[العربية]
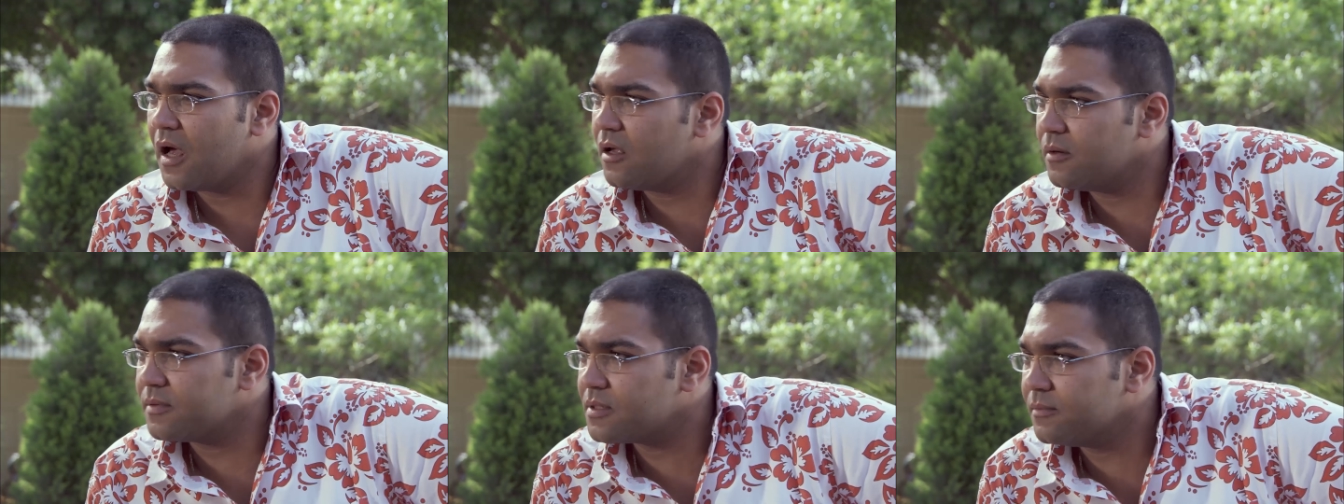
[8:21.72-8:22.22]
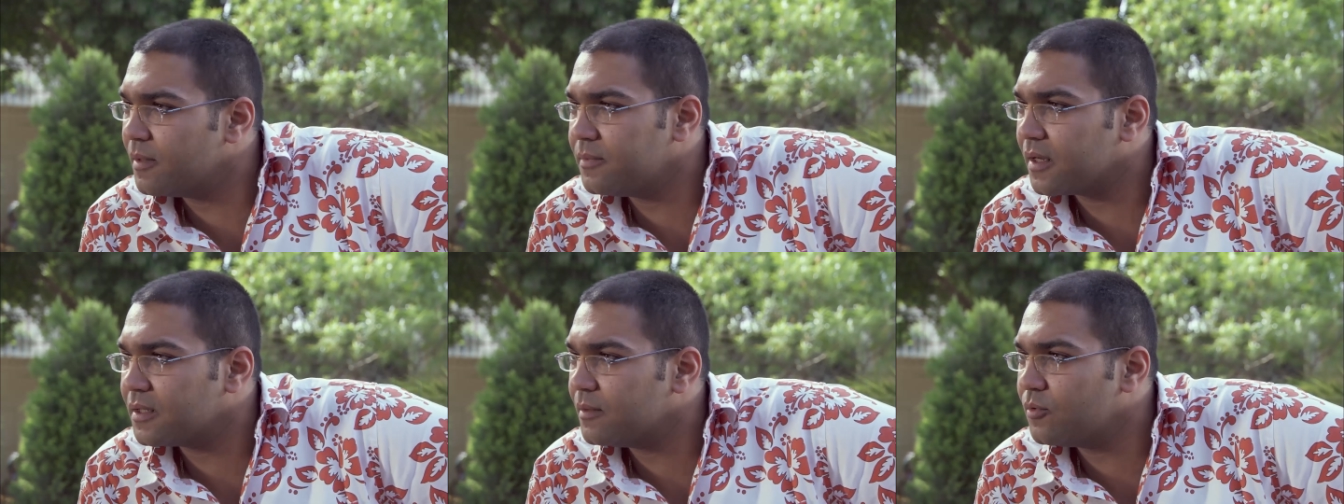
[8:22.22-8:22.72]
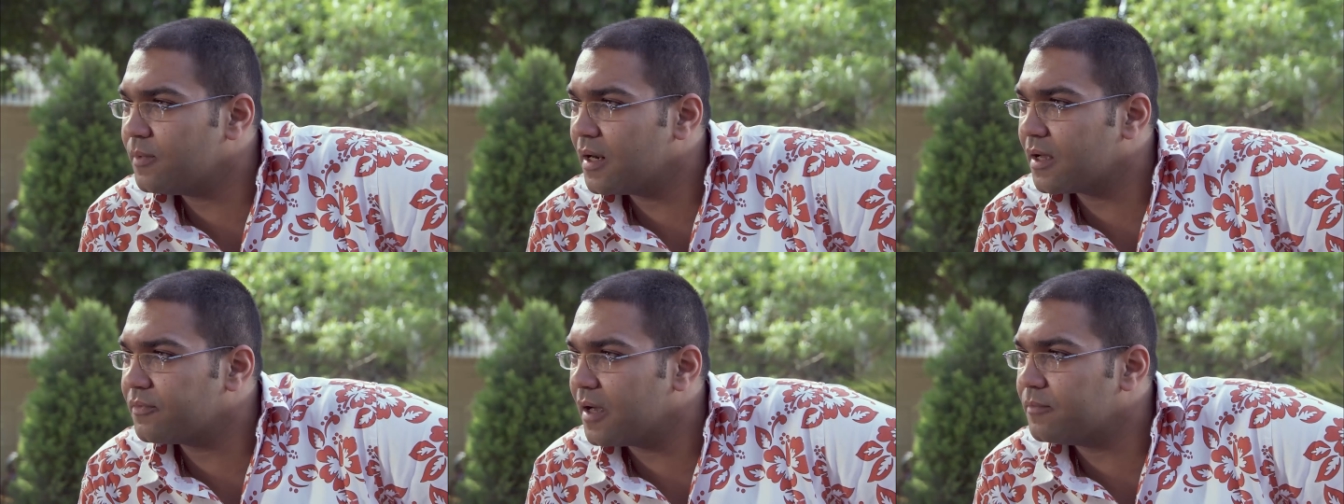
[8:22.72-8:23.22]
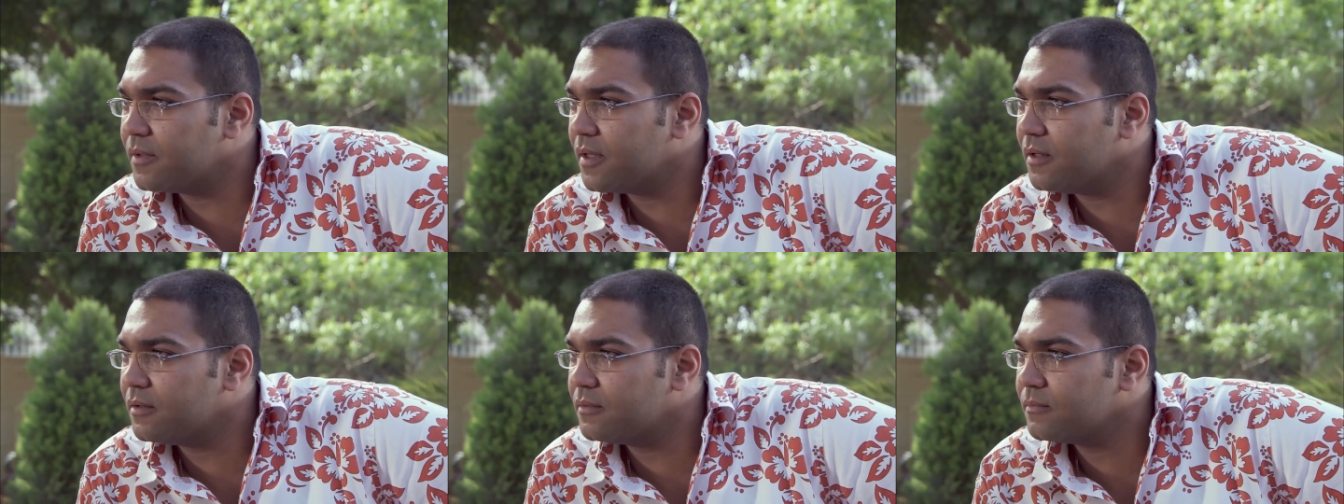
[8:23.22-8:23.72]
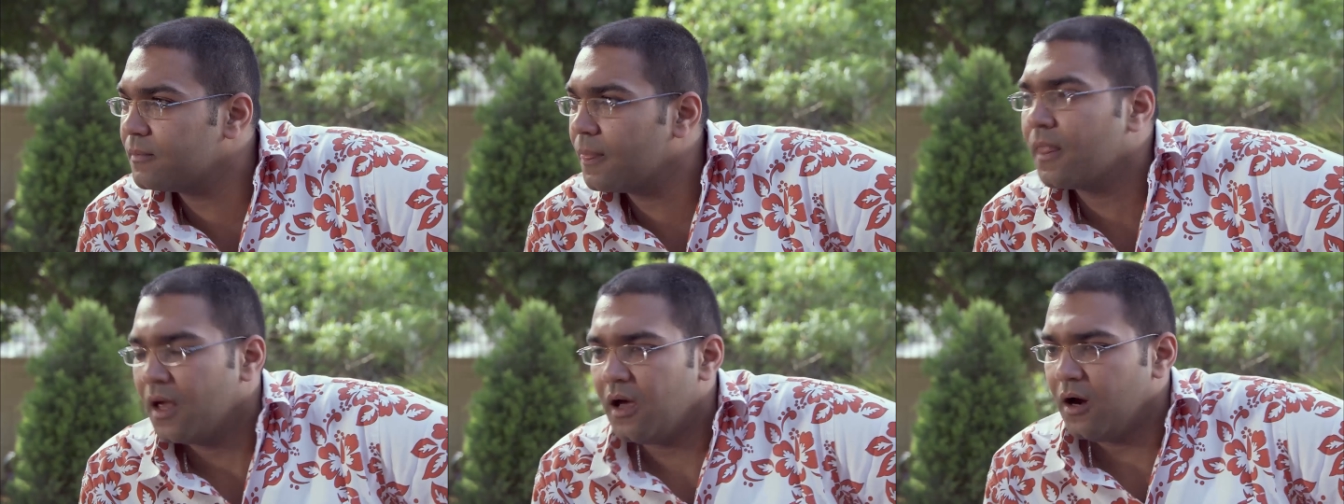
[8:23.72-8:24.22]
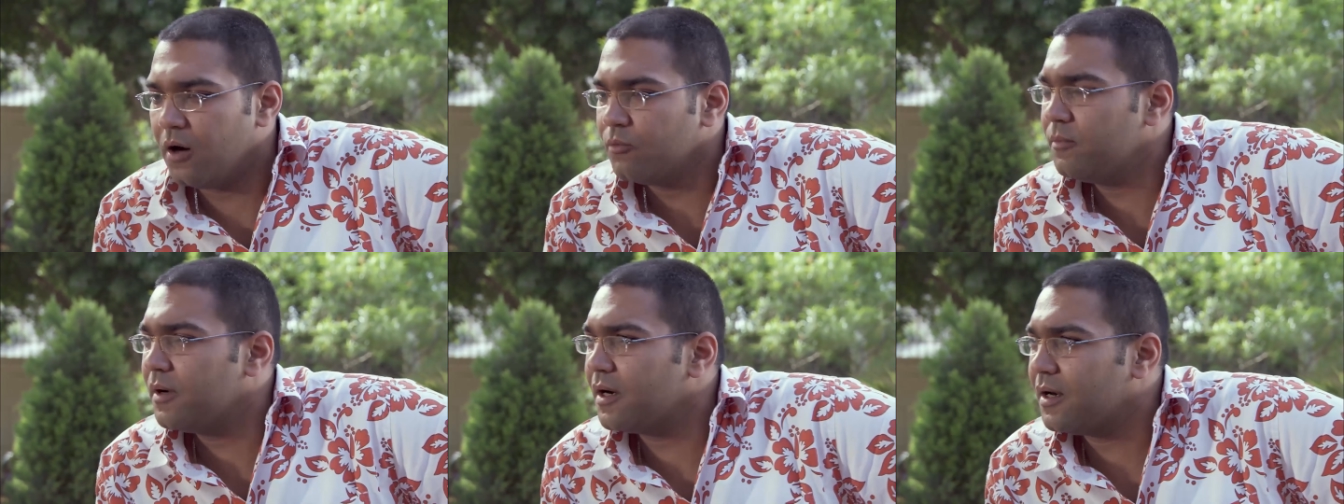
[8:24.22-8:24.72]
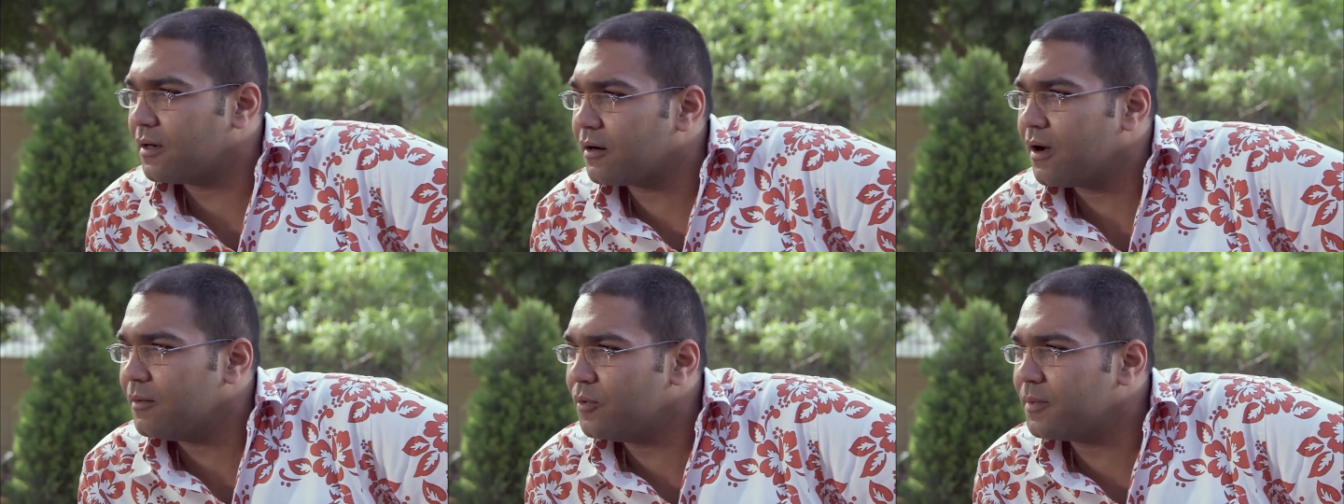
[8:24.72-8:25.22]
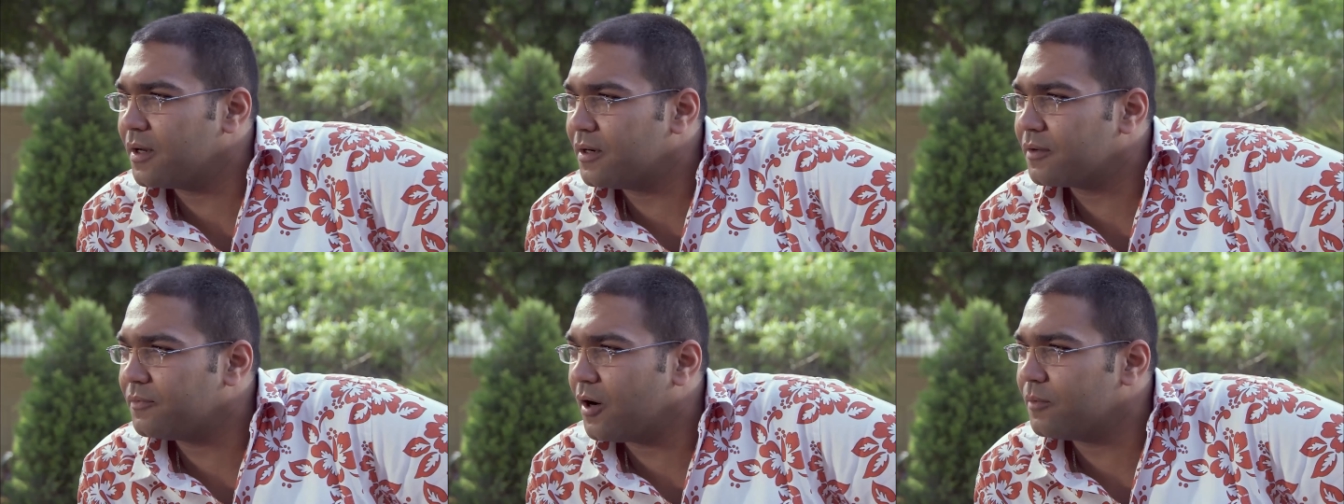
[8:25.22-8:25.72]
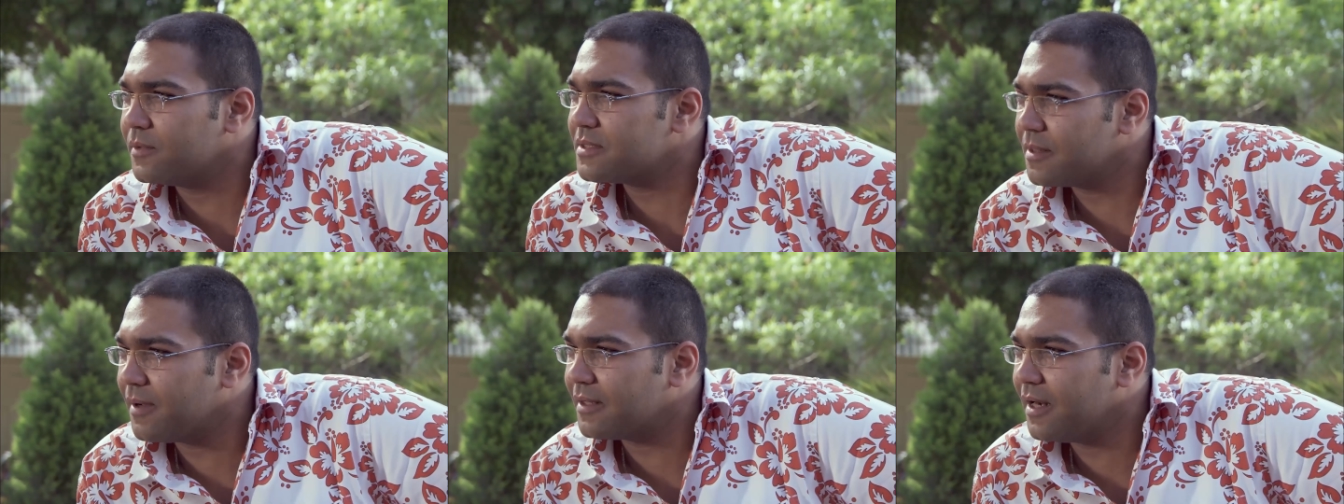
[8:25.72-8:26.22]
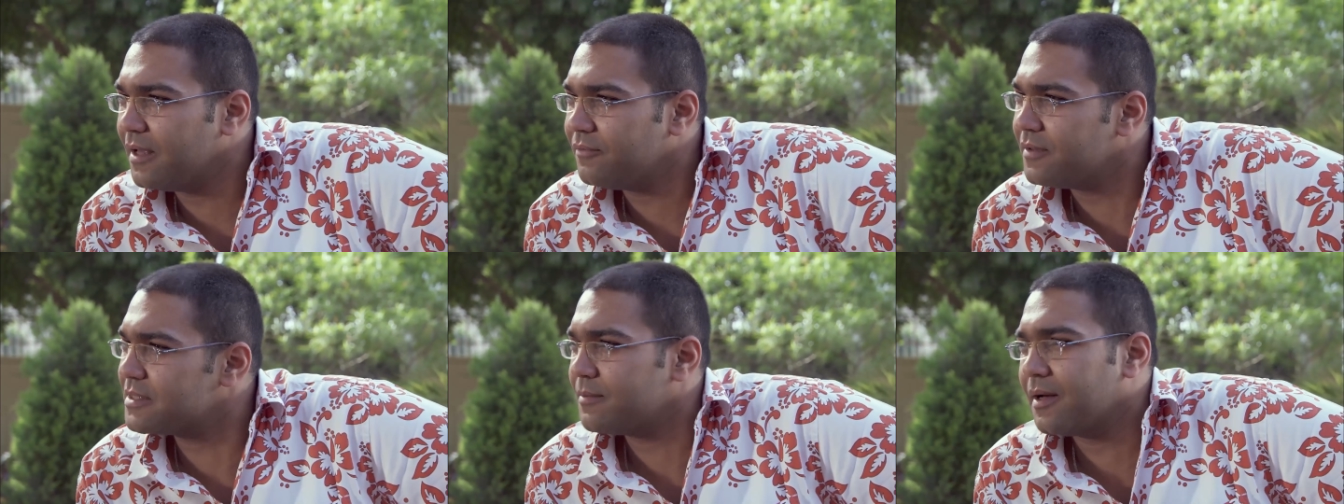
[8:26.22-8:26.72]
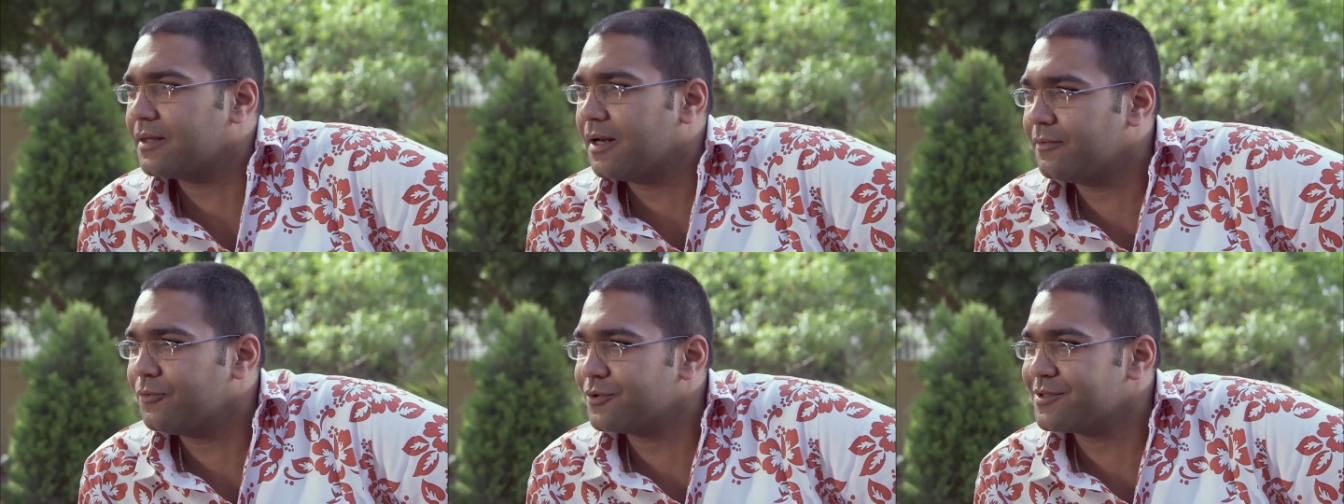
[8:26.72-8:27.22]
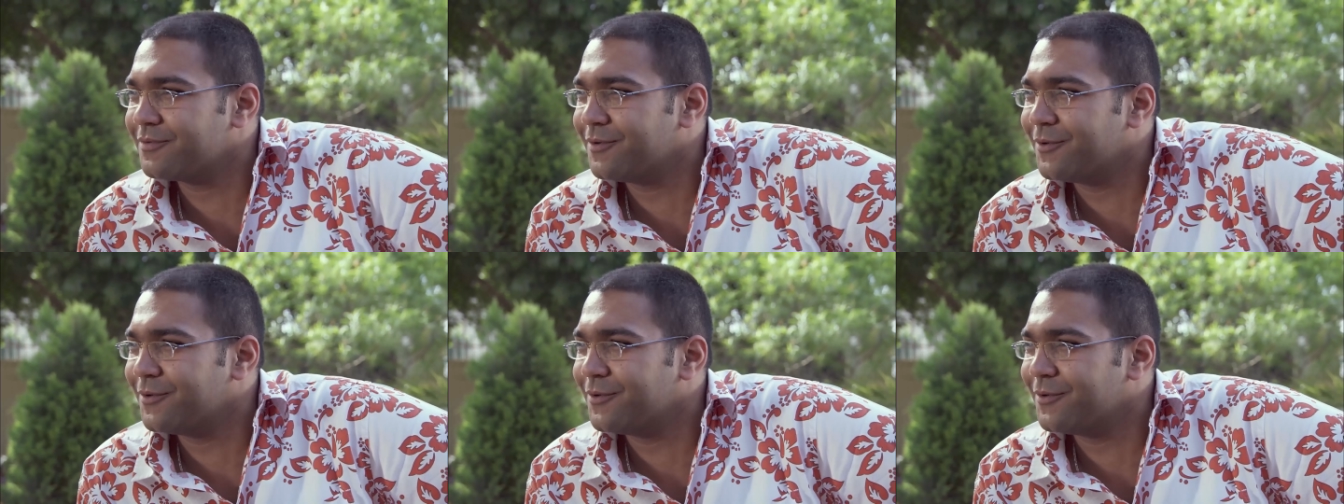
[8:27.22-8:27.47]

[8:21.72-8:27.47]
ايوه بس المبلغ ده مبالغ فيه حبتين عموما الرقم ممكن نرفعه من 7000 ل 7000 ونص